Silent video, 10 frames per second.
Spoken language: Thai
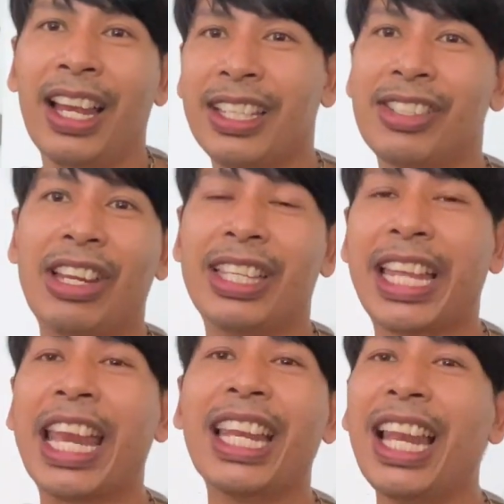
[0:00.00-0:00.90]
สตรีทส
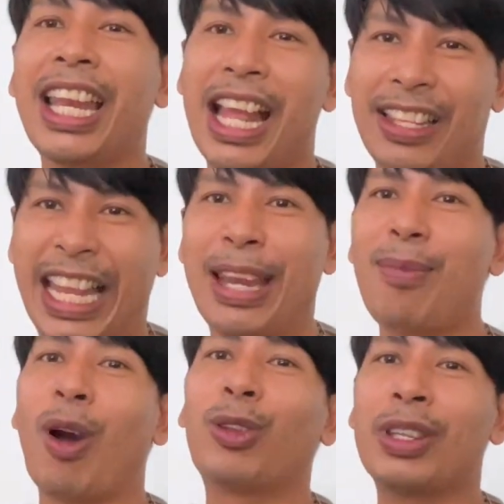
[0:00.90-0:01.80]
เก็ตนี่ยเล่นอะสเก็ต
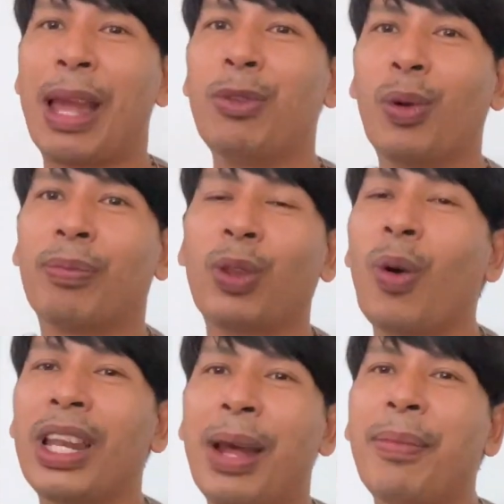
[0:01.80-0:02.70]
บอร์ดส่วนใหญ่อยู่กับตัว
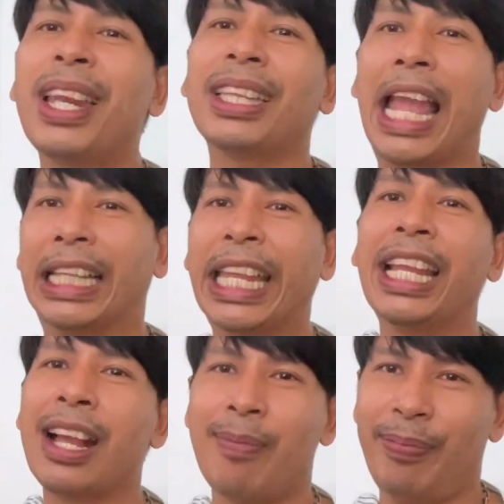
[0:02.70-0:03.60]
นี่แหละไม่ได้เตะทิ้ง
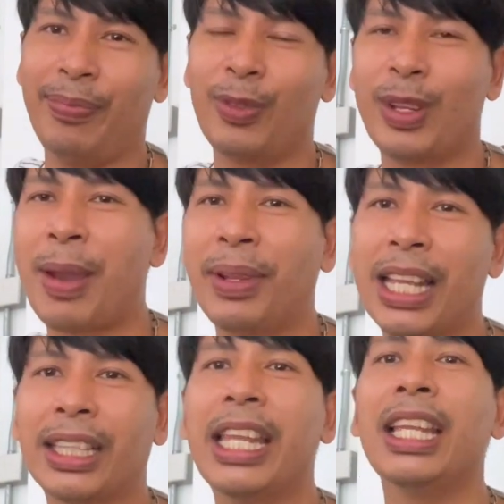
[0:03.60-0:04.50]
ครับส่วนใหญ่ไม่
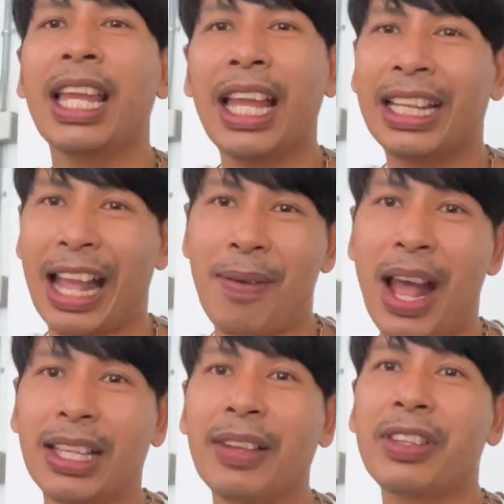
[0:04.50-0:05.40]
เตะทิ้ง แต่ว่า
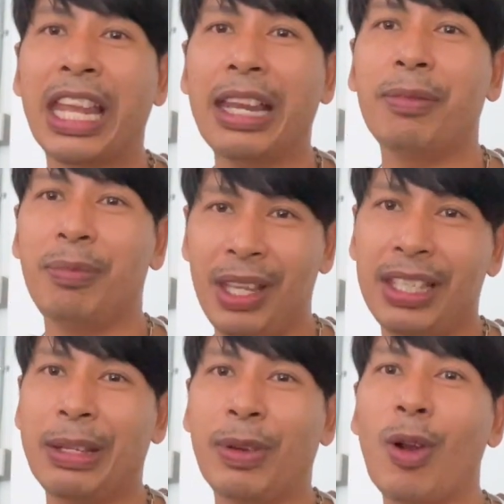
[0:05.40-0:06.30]
เซิร์ฟสเก็ตมี
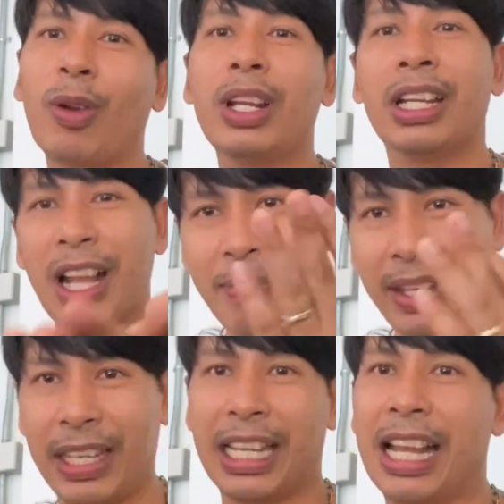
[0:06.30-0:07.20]
สิทธิ์ไปโดนคนอื่นก็มี
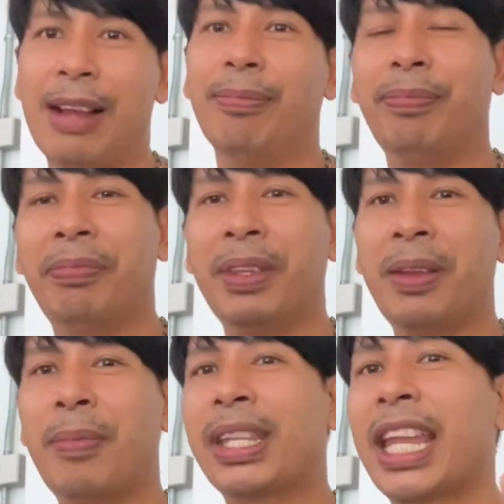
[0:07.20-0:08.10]
สิทธิ์นะครับ
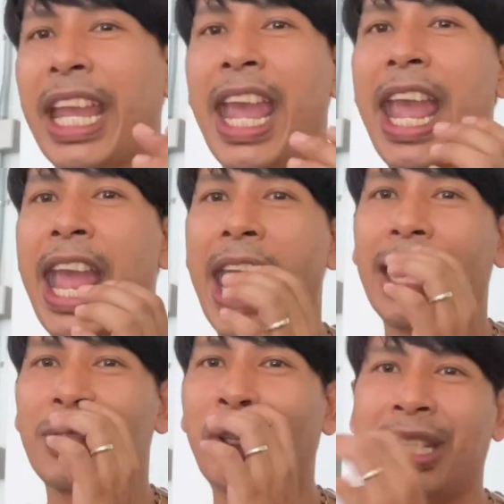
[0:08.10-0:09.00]
ไม่ใช่แค่
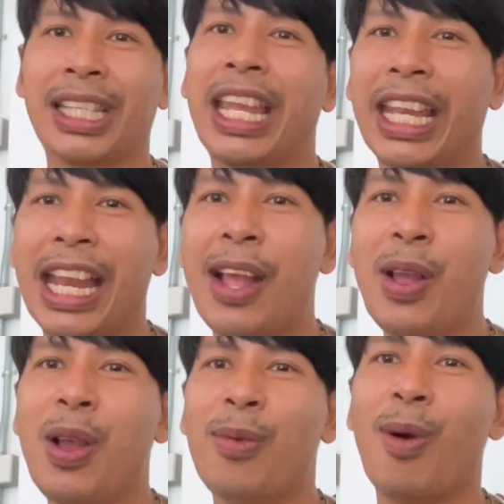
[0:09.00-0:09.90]
สตรีทสเก็ตนะ
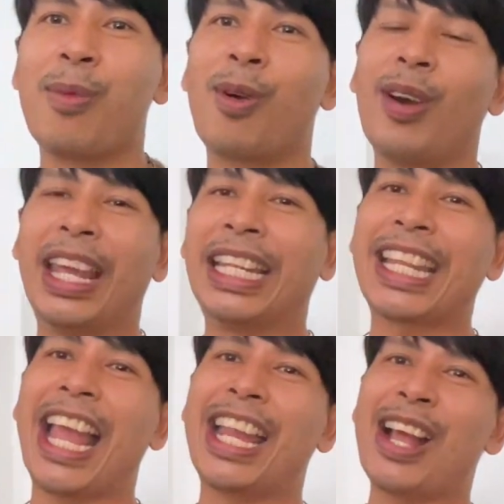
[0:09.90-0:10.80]
ผมก็เห็น
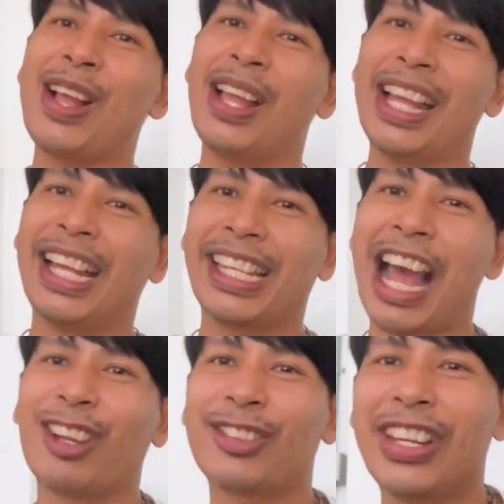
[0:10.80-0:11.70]
ใจนะ
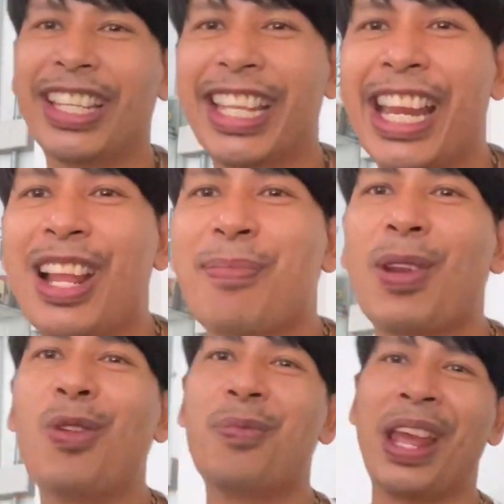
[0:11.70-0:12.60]
ชาวสตรีทสเก็ตก็เป็
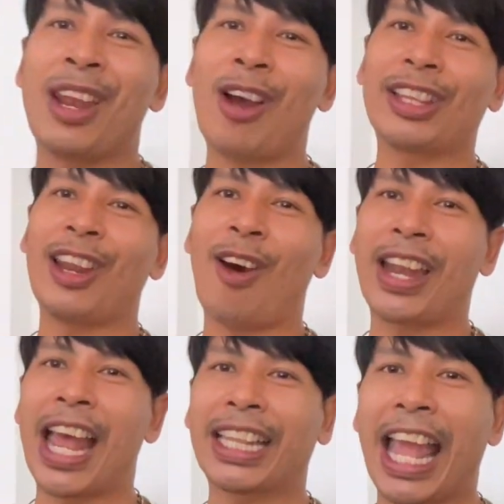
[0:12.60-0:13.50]
นลูกเมียน้อยตลอด
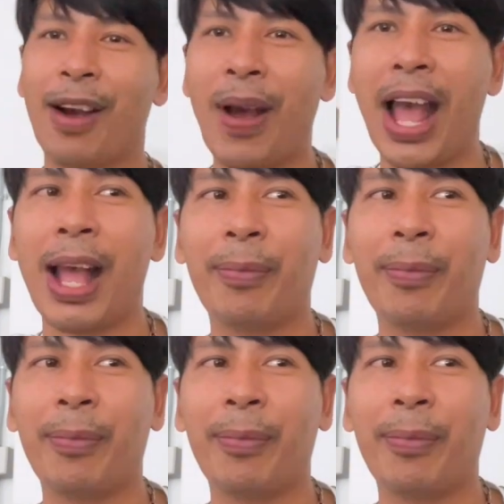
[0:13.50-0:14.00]
นะ แต่ว่า